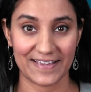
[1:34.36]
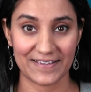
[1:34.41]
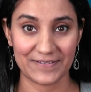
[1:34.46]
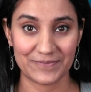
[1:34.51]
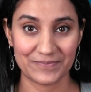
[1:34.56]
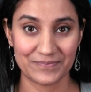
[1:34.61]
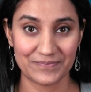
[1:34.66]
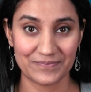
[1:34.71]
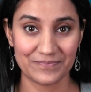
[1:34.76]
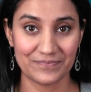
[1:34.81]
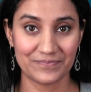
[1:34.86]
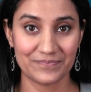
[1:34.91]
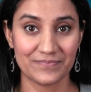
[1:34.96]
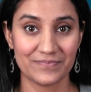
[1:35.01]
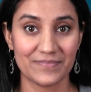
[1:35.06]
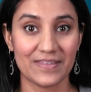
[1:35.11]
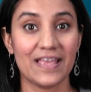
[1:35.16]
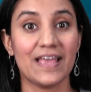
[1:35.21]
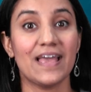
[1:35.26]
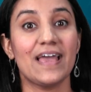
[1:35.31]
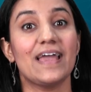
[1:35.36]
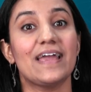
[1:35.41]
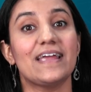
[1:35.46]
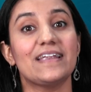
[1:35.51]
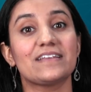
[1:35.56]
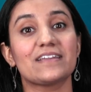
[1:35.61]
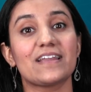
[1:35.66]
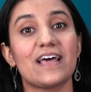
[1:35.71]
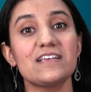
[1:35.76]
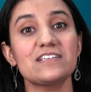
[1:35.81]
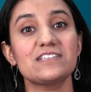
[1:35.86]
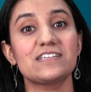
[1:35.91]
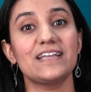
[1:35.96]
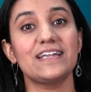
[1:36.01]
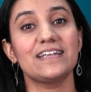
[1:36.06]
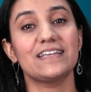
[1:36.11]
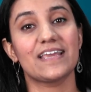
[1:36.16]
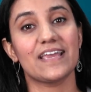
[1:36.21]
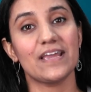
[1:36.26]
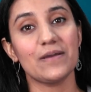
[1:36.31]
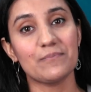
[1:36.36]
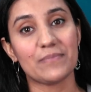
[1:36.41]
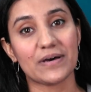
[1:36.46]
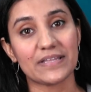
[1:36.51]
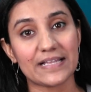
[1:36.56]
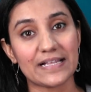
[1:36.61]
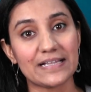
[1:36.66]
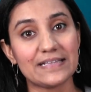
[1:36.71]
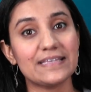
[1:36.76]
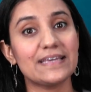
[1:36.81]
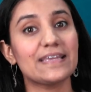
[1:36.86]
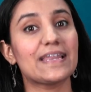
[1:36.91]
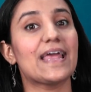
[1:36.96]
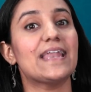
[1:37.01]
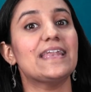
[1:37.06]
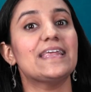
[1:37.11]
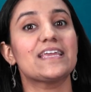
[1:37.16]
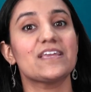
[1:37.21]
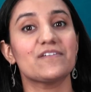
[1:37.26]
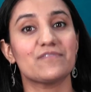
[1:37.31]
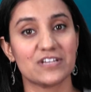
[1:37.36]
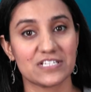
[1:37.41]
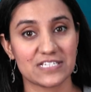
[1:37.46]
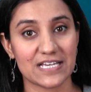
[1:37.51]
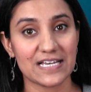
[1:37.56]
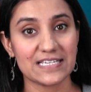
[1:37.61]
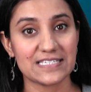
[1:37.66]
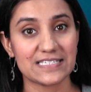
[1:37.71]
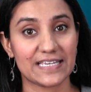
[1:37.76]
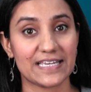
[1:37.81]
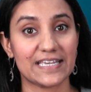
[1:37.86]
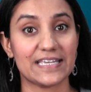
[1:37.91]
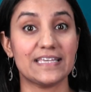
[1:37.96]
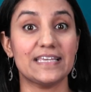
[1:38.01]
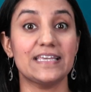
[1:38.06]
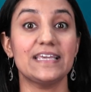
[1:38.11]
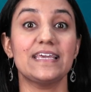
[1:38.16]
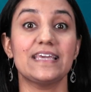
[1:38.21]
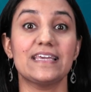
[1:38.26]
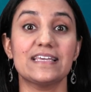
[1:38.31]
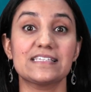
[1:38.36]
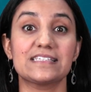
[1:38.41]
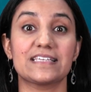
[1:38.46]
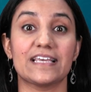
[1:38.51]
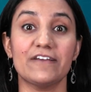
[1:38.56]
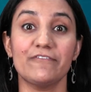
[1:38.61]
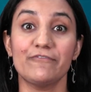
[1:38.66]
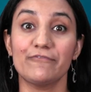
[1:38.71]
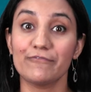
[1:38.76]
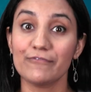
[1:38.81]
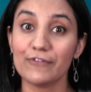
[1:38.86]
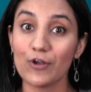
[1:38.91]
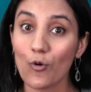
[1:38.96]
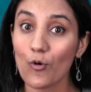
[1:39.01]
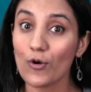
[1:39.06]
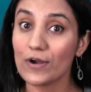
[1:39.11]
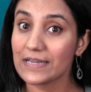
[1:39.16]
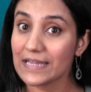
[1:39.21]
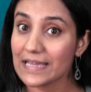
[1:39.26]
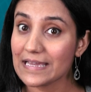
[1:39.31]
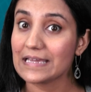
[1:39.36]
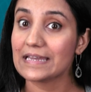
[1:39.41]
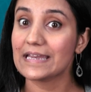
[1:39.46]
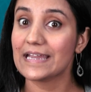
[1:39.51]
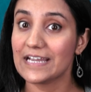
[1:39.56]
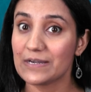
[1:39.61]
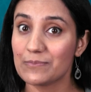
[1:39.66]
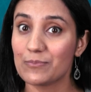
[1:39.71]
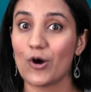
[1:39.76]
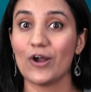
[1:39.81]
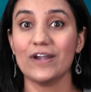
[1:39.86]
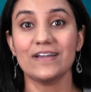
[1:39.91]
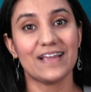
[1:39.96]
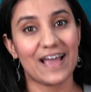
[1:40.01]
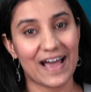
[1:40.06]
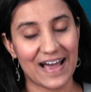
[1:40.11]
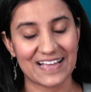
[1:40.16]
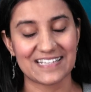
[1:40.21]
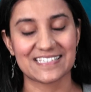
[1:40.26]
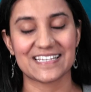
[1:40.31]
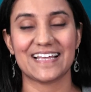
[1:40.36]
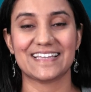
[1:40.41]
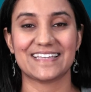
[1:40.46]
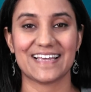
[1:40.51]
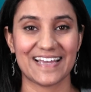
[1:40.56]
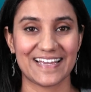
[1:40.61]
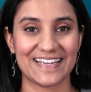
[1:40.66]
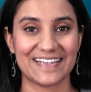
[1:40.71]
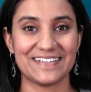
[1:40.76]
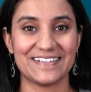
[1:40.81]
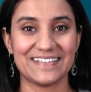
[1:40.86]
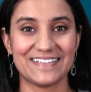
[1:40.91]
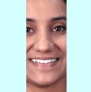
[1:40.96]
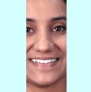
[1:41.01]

है इंटरेस्ट रेट के बदलते रहने की वजह से ही इसे फ्लोटिंग रेट बॉन्ड कहा जाता है